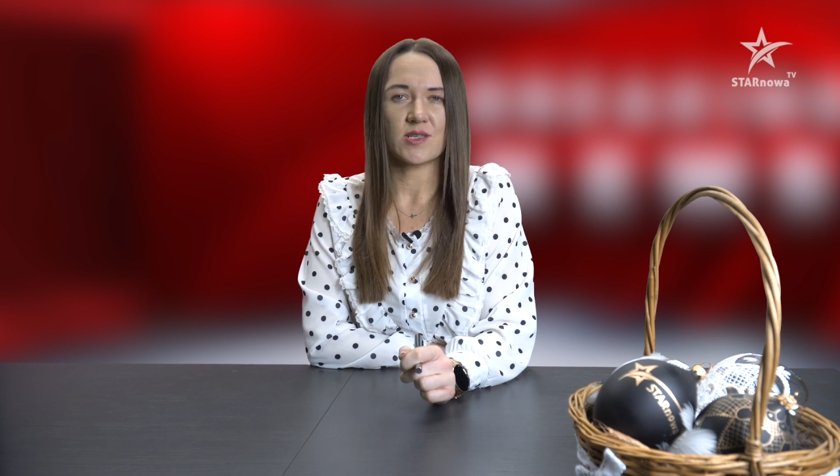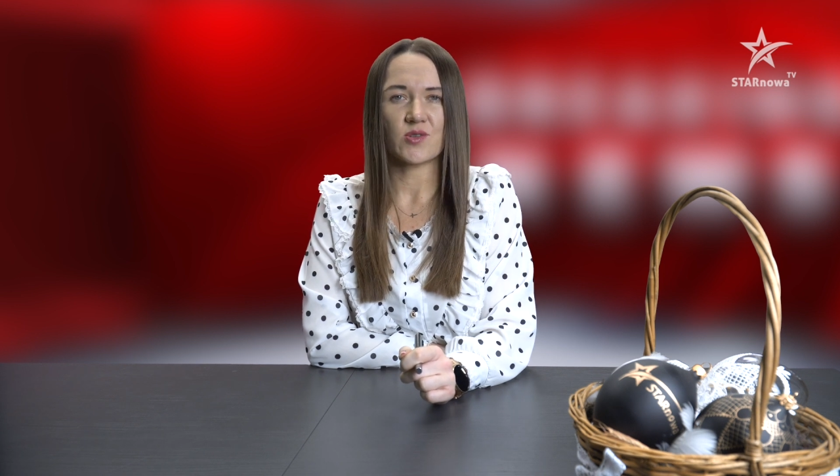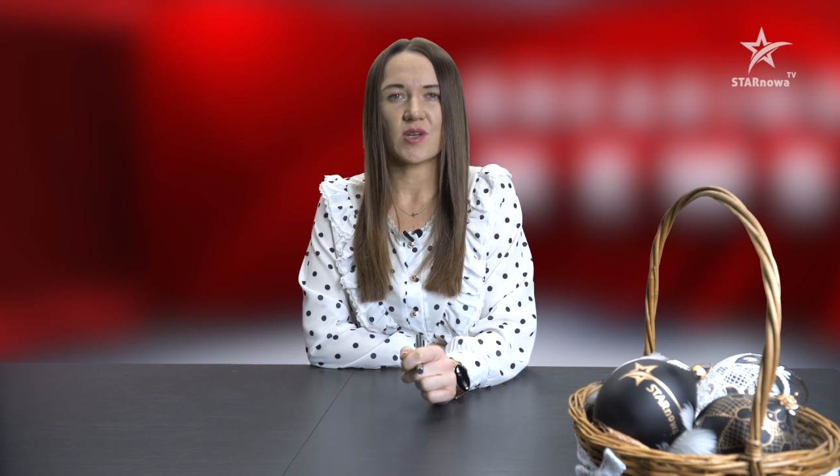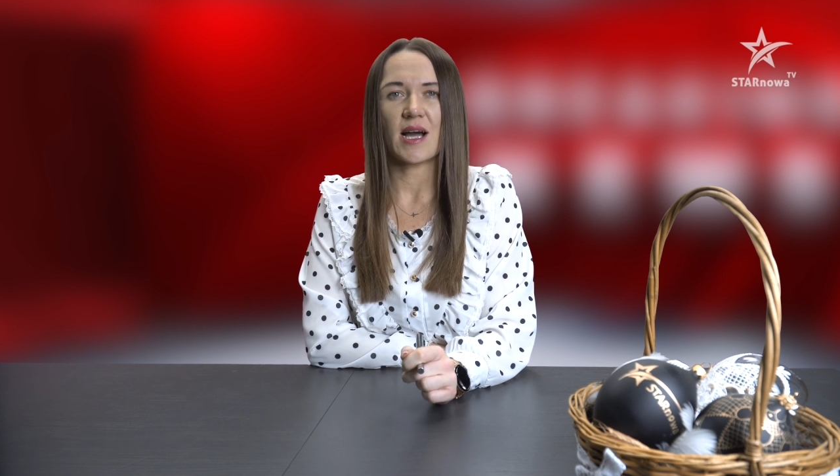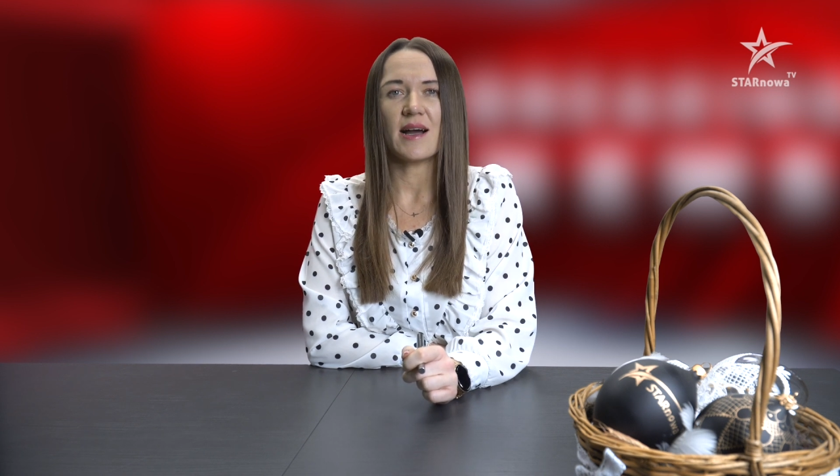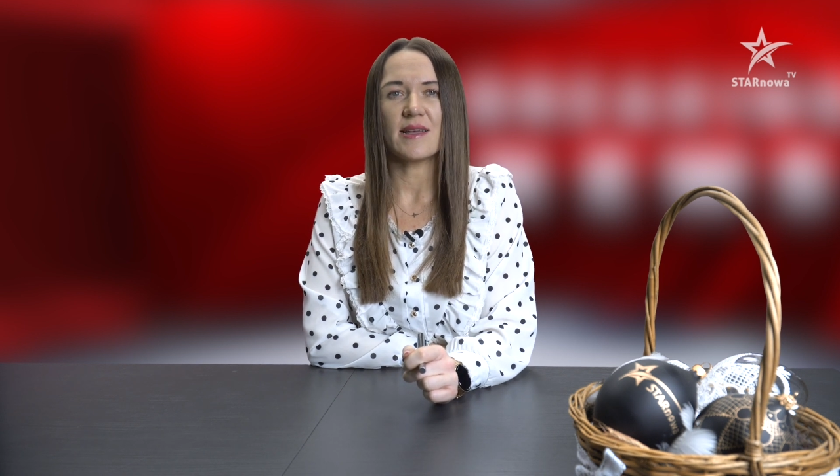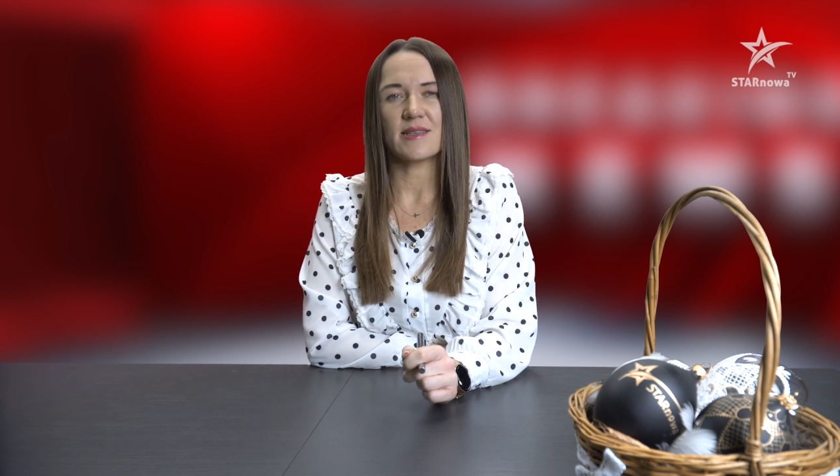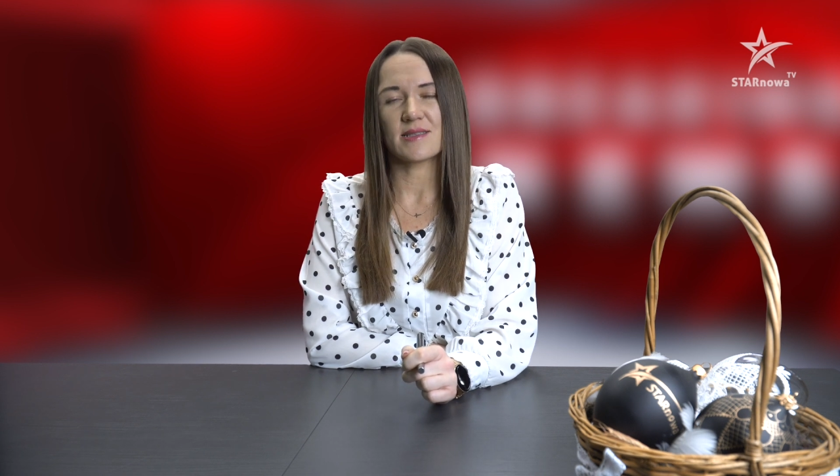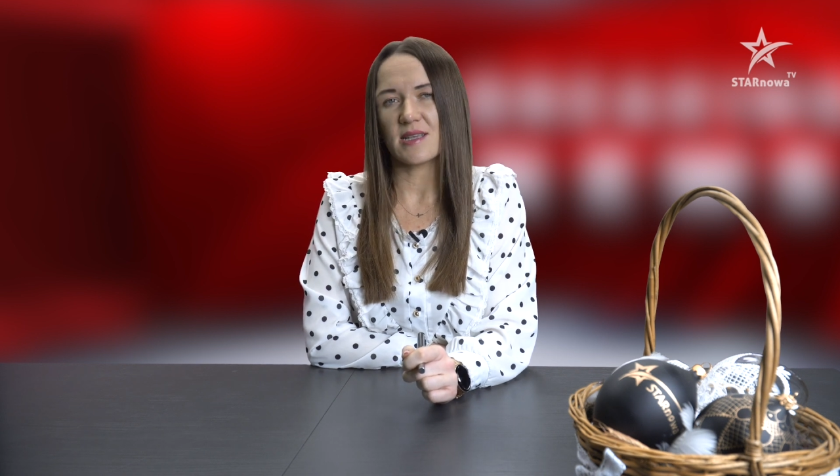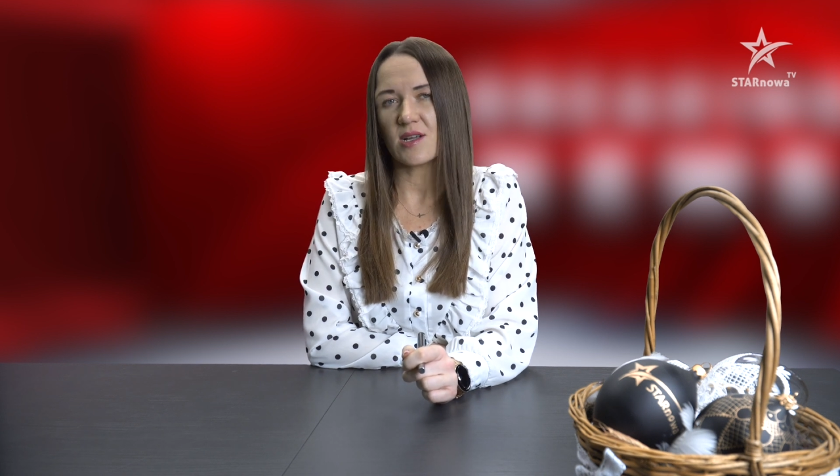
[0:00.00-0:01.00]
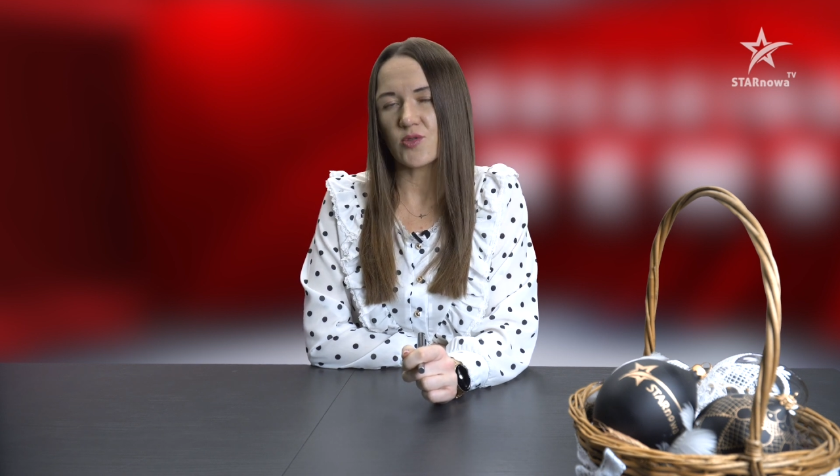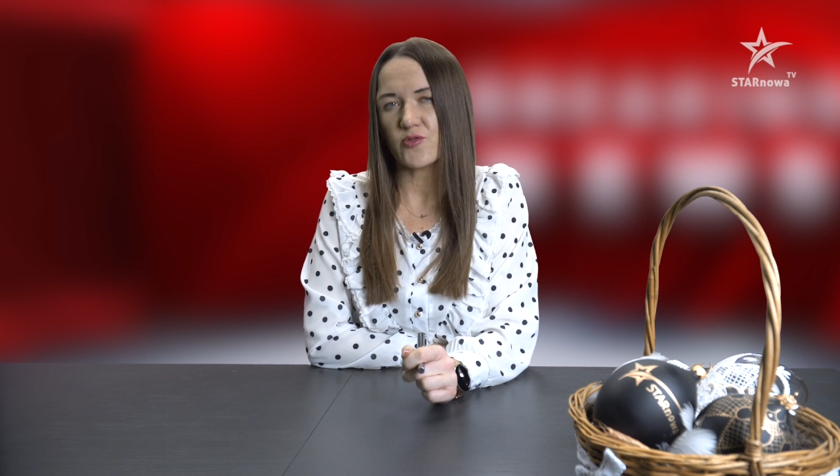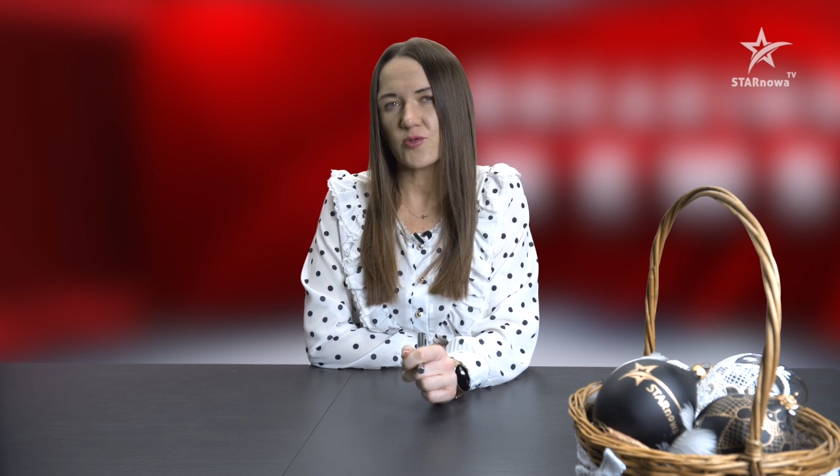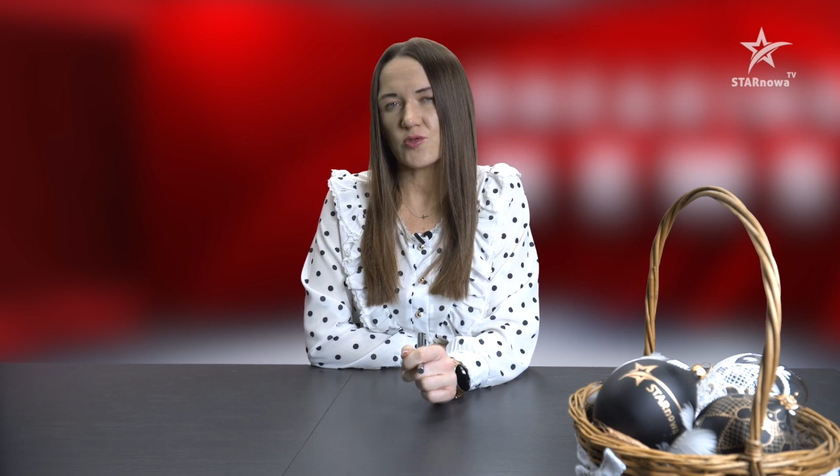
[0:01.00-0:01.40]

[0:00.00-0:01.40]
Azoty ANS Tarnów